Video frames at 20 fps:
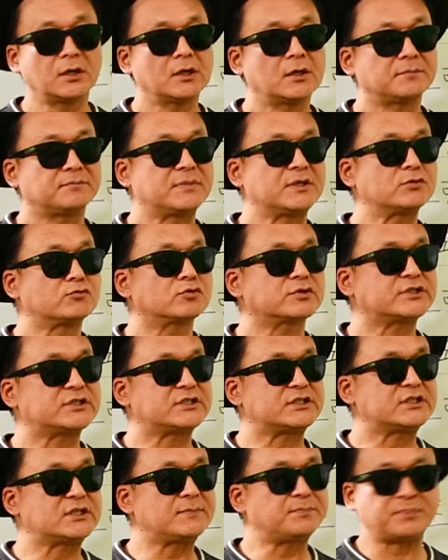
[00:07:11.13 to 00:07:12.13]
미국
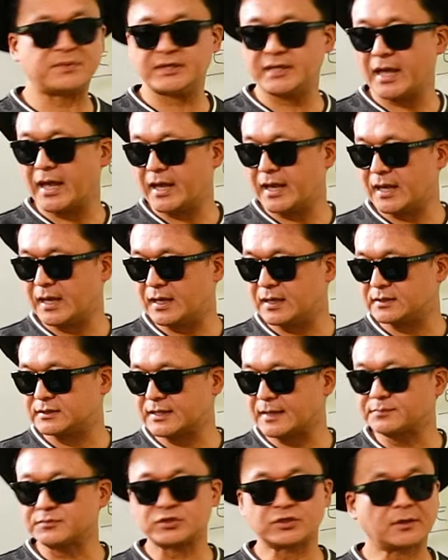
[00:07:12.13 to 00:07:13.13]
GDP의
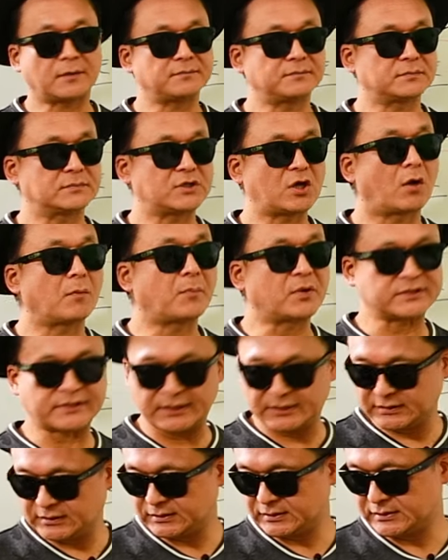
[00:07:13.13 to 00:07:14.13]

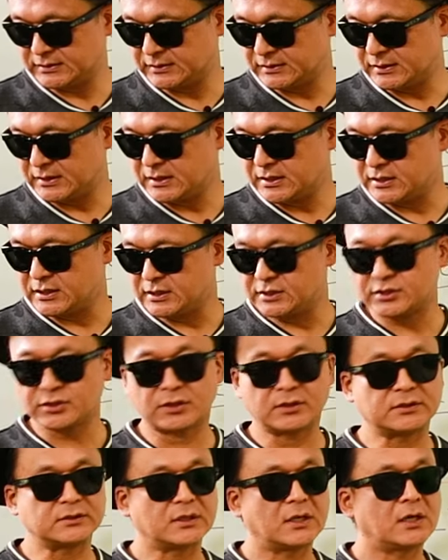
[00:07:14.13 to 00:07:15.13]
3.0%.
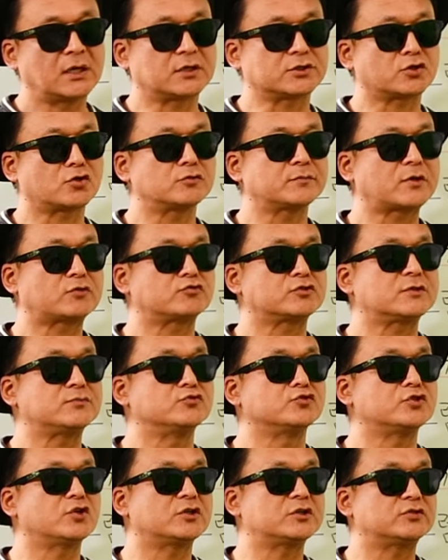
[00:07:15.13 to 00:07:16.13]

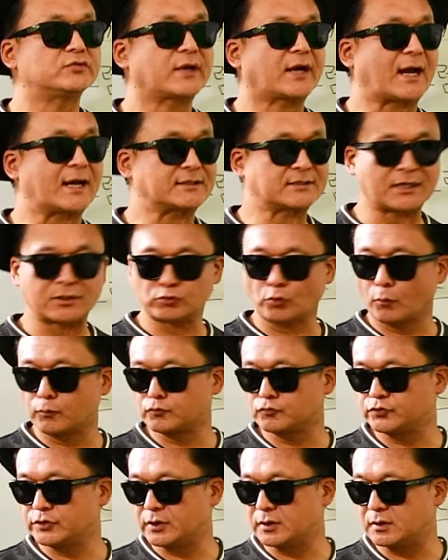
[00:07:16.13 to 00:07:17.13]
1996년 이후에 가장
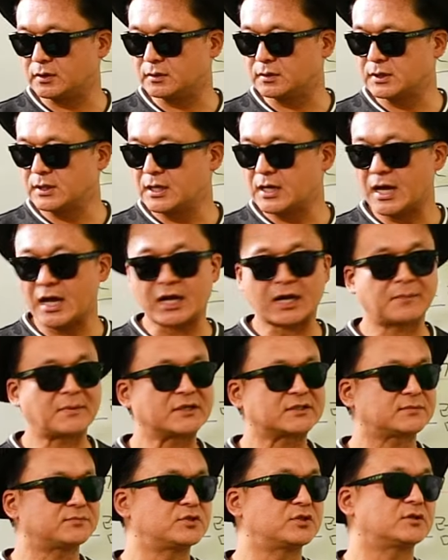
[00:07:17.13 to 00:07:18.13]
높고요. 아까
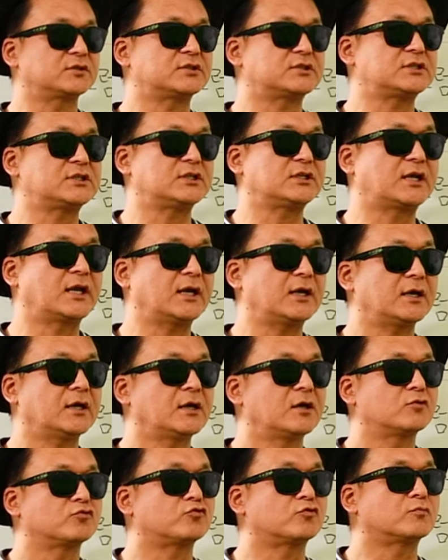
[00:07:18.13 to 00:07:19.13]
말씀드렸듯이 이게
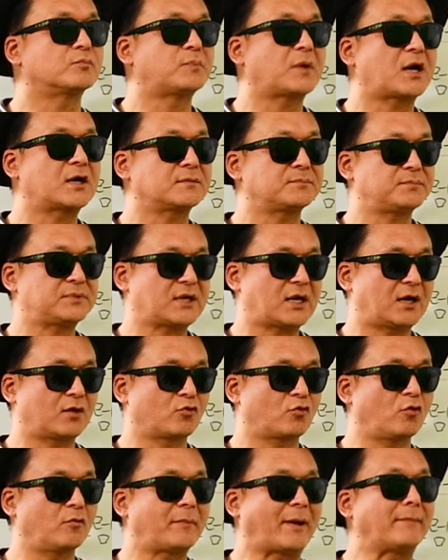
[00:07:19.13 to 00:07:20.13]

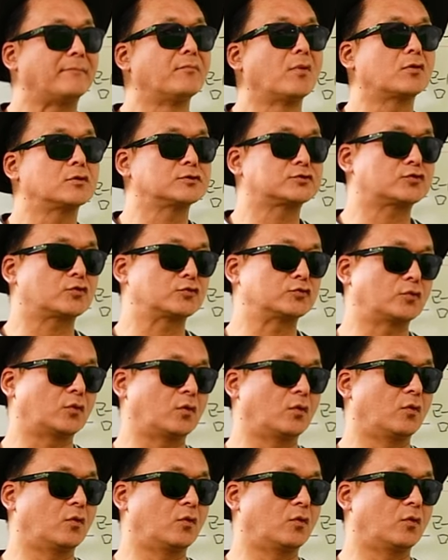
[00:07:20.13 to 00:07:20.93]
국방비하고 맞먹을 정도